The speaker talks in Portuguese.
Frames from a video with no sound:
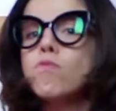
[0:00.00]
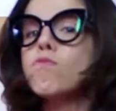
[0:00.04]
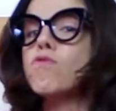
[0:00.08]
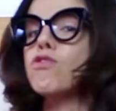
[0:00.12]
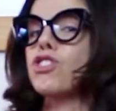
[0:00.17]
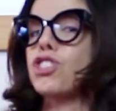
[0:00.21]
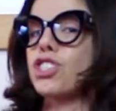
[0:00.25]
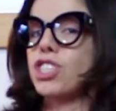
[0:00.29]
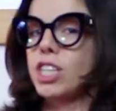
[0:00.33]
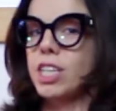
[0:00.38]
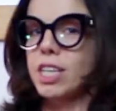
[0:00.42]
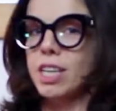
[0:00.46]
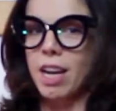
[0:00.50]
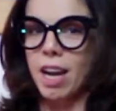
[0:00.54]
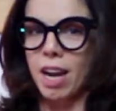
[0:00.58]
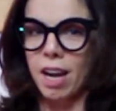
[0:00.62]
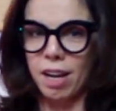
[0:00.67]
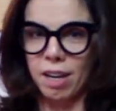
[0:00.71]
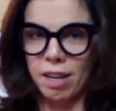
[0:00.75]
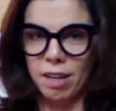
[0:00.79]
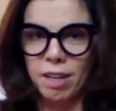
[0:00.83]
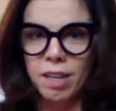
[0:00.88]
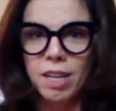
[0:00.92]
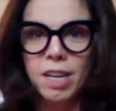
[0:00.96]
que um
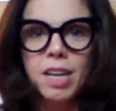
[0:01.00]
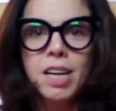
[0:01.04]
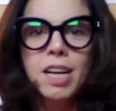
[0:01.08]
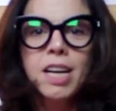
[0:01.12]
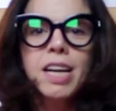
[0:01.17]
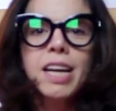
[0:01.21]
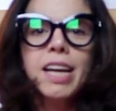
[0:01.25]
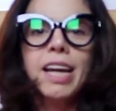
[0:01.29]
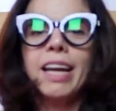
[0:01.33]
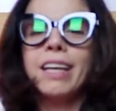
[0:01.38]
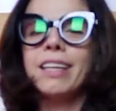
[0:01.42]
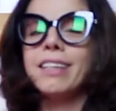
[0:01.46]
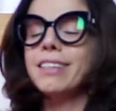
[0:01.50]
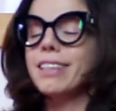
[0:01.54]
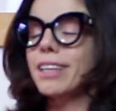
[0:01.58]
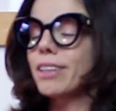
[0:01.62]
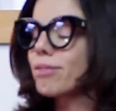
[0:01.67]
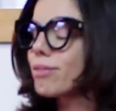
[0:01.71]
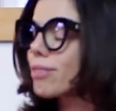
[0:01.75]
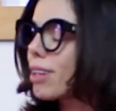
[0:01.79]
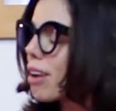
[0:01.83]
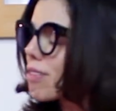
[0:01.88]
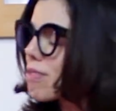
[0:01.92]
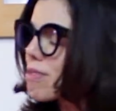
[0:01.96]
dia ele
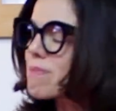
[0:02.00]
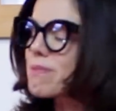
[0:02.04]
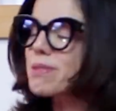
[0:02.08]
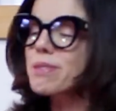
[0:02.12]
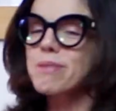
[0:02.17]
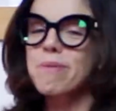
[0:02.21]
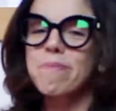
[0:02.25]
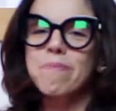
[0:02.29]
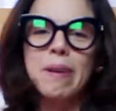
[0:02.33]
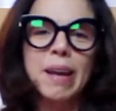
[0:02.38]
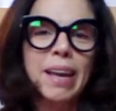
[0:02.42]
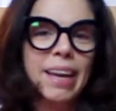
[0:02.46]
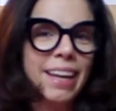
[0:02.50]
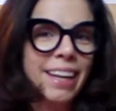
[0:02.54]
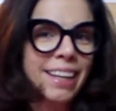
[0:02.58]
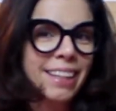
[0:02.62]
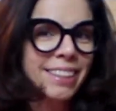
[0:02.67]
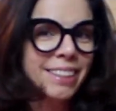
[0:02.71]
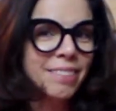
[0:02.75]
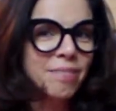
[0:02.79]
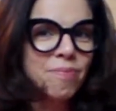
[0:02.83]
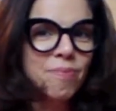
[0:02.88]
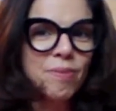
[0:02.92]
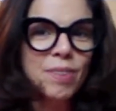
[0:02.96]
não estava muito
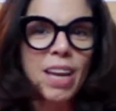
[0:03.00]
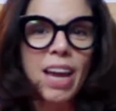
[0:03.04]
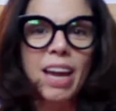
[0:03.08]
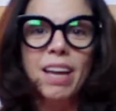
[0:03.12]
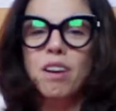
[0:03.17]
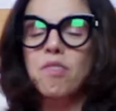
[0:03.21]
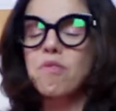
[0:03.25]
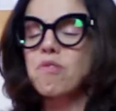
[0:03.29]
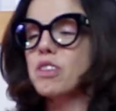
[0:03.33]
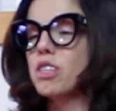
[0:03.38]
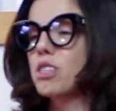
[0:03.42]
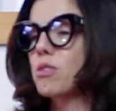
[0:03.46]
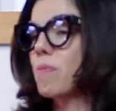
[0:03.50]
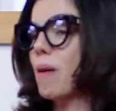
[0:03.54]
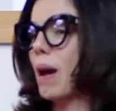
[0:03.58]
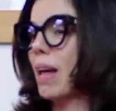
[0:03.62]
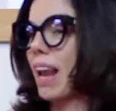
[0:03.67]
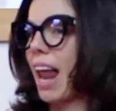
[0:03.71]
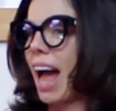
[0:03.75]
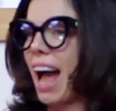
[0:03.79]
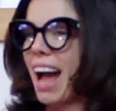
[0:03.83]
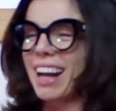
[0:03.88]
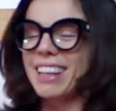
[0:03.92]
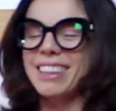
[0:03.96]
bem e era fim de
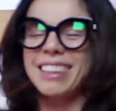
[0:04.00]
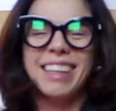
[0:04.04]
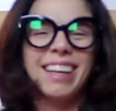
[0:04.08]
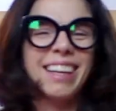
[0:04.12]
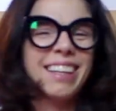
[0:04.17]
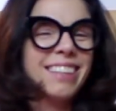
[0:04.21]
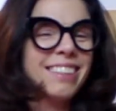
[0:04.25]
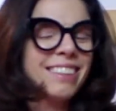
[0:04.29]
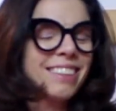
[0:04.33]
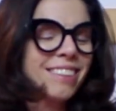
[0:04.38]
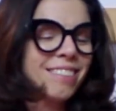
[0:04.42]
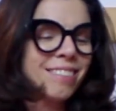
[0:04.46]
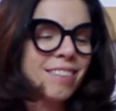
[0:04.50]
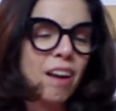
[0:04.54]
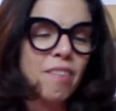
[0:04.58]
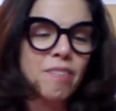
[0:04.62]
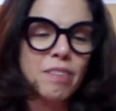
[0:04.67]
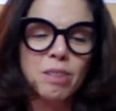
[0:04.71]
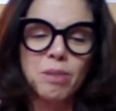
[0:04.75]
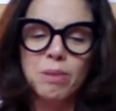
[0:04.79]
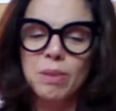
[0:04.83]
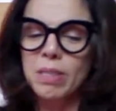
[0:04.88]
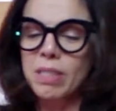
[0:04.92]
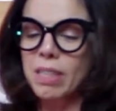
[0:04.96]
balada e ele não
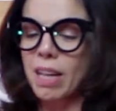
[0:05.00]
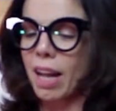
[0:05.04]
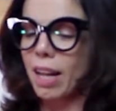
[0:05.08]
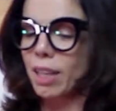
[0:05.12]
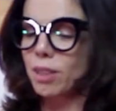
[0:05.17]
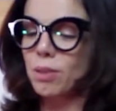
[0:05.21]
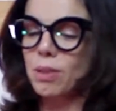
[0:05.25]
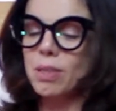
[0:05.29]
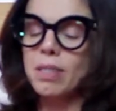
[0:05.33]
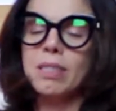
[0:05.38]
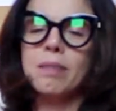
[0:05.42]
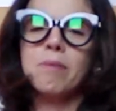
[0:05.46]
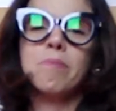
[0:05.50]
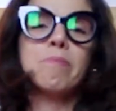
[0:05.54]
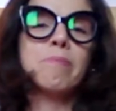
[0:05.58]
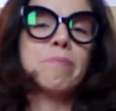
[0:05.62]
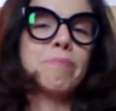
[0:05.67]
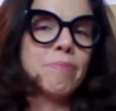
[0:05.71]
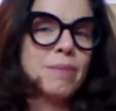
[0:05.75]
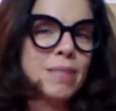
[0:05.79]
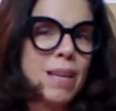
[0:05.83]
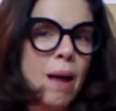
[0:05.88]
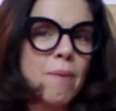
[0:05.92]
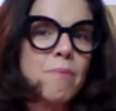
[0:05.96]
estava num estado assim,
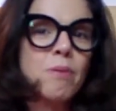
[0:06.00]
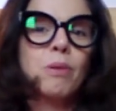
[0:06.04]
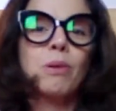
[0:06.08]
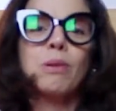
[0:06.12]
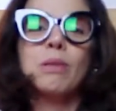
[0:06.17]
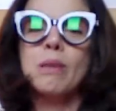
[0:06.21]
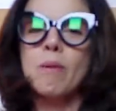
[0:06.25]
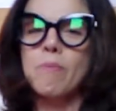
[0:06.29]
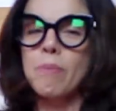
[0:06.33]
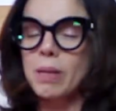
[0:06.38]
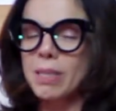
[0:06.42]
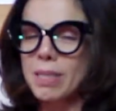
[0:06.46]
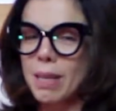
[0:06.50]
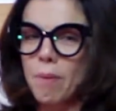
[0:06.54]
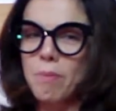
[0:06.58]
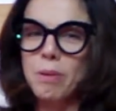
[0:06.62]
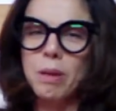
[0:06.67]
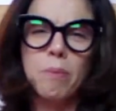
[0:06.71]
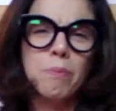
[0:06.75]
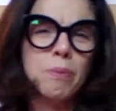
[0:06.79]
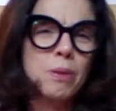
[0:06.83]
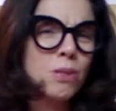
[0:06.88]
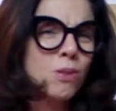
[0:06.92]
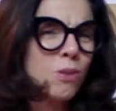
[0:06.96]
sabe, quando você percebe
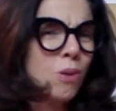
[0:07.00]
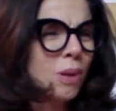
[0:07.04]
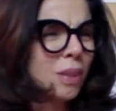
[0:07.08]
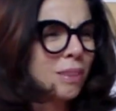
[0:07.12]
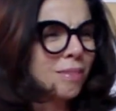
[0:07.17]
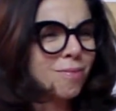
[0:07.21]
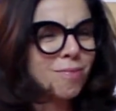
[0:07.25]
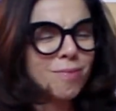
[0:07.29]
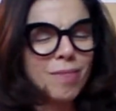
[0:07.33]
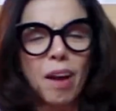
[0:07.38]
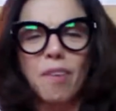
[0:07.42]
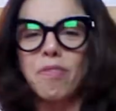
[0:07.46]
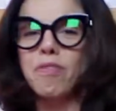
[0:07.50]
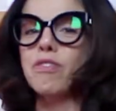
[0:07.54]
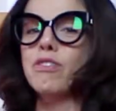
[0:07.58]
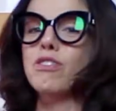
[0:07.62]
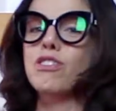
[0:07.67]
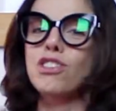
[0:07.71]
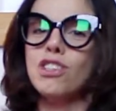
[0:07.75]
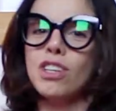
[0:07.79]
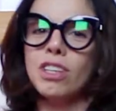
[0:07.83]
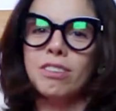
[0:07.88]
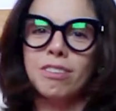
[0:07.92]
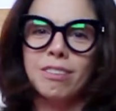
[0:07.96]
que a pessoa tá
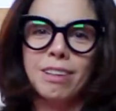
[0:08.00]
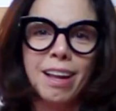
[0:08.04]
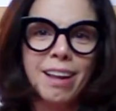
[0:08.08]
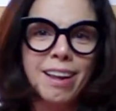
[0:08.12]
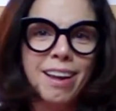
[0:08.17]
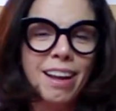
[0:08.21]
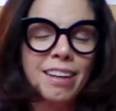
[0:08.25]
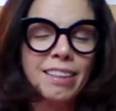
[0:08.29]
fugindo da